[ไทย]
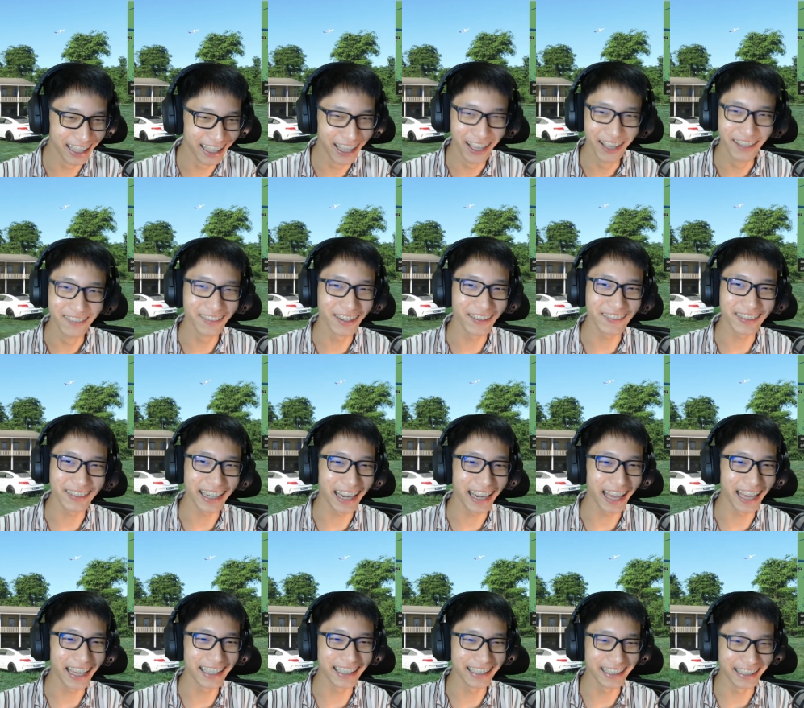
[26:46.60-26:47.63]
ไม่เป็นไร
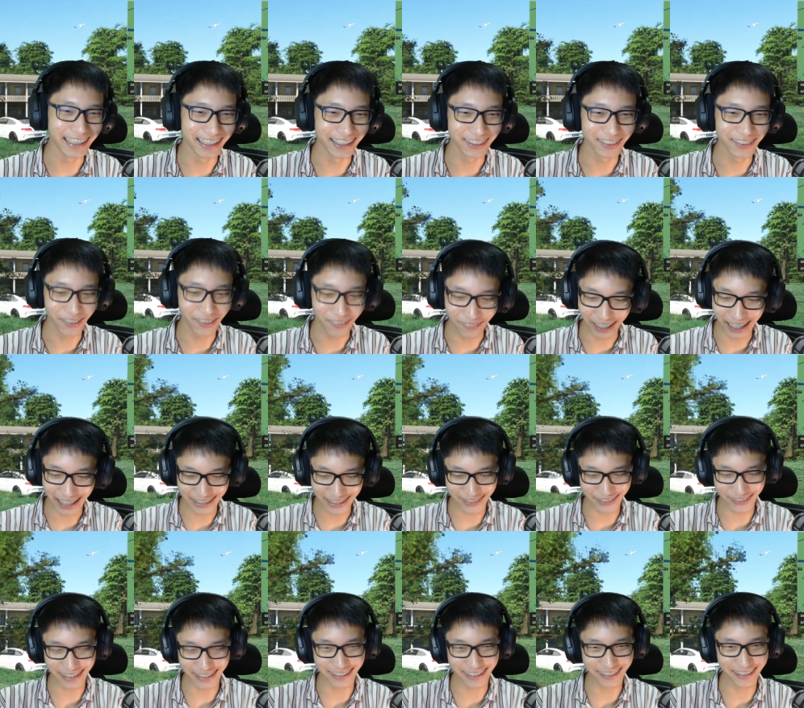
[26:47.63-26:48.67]
ตัววายช่วย
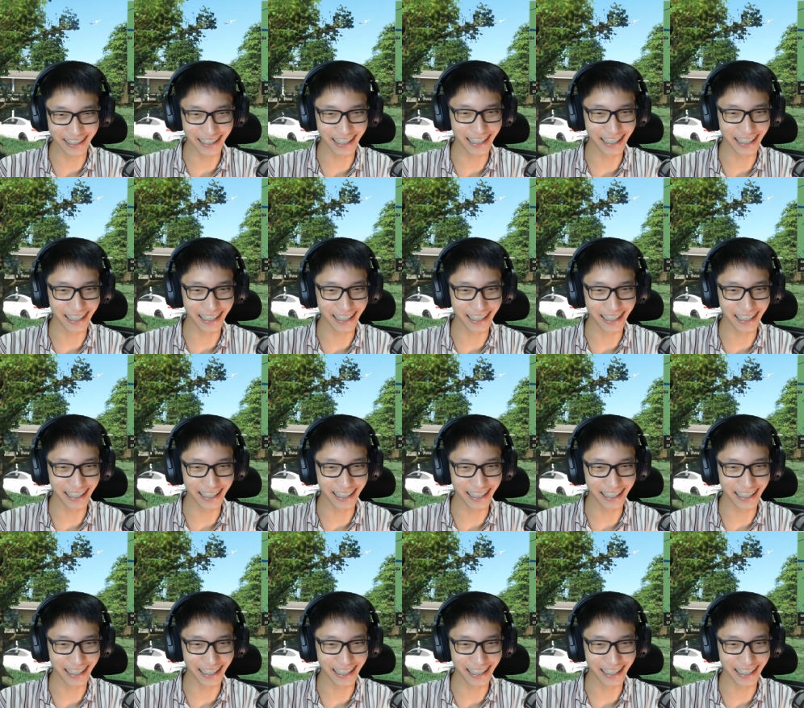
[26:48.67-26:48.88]
เราได้